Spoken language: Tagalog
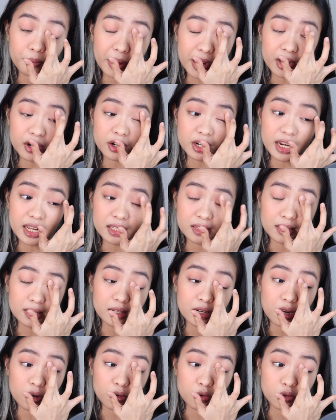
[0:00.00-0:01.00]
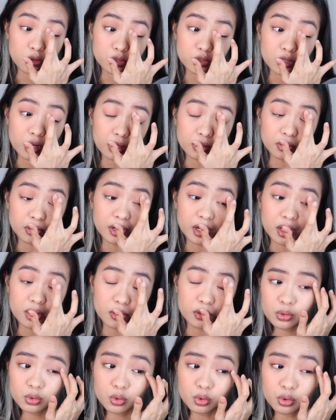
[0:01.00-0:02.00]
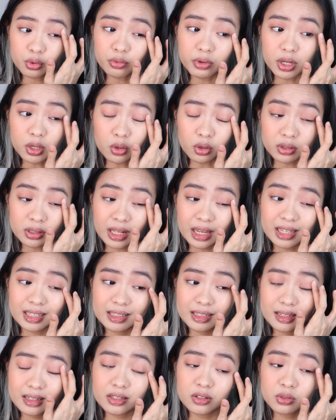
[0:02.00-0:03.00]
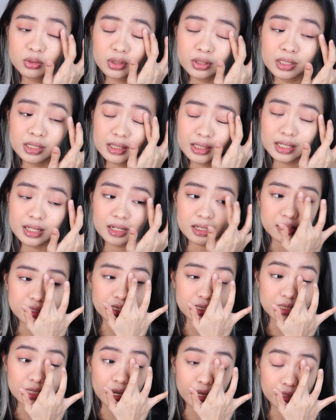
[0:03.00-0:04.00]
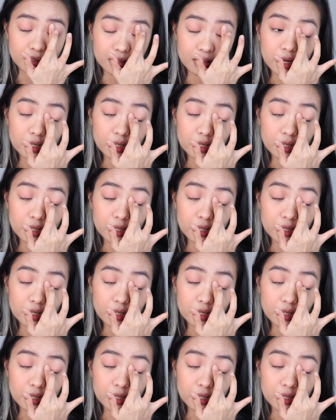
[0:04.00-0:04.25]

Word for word: Pero lately, nagugustuhan ko na yung dewy look na hindi, yung hindi nagsaset.